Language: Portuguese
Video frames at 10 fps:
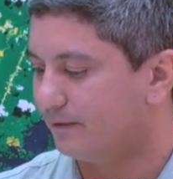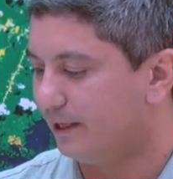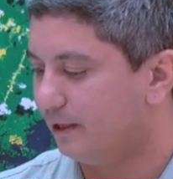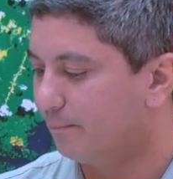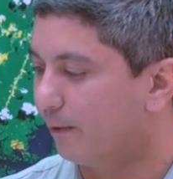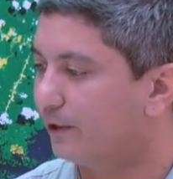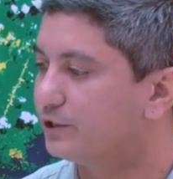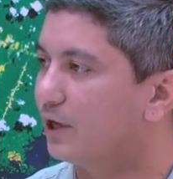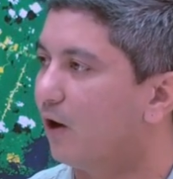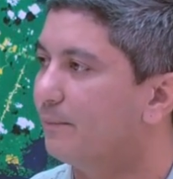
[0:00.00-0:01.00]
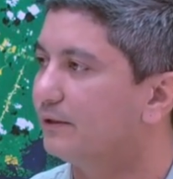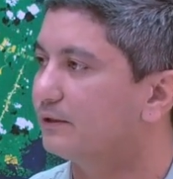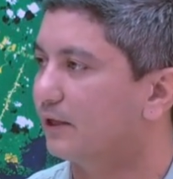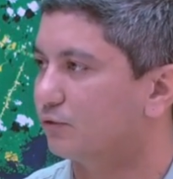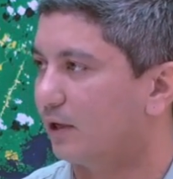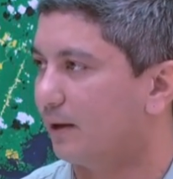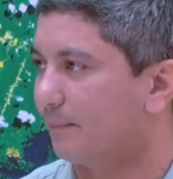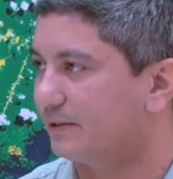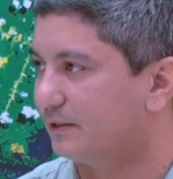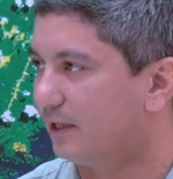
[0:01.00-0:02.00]
ele pode aumentar sua
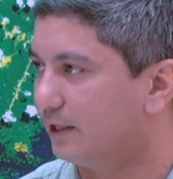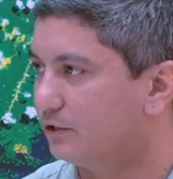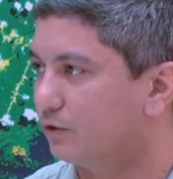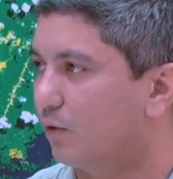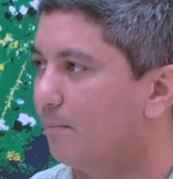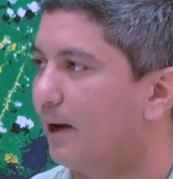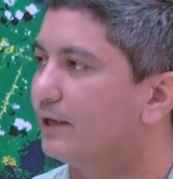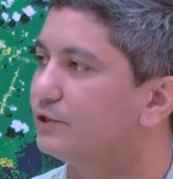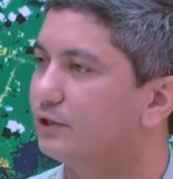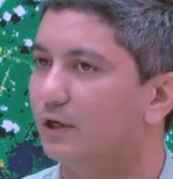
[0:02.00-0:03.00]
capacidade de combate,